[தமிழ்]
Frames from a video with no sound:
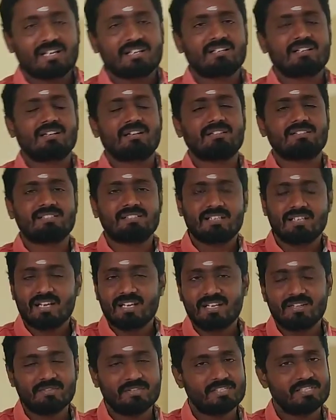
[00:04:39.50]
எலக்ட்ரான்ஸை
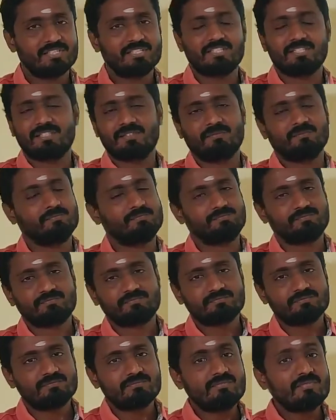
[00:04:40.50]
கையில் வச்சிட்ருக்கு
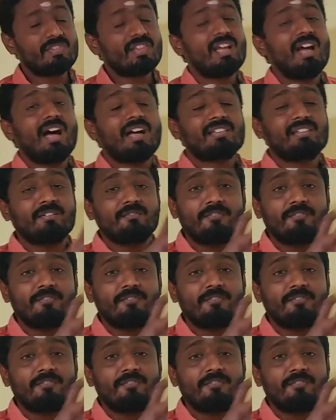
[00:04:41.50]
அதை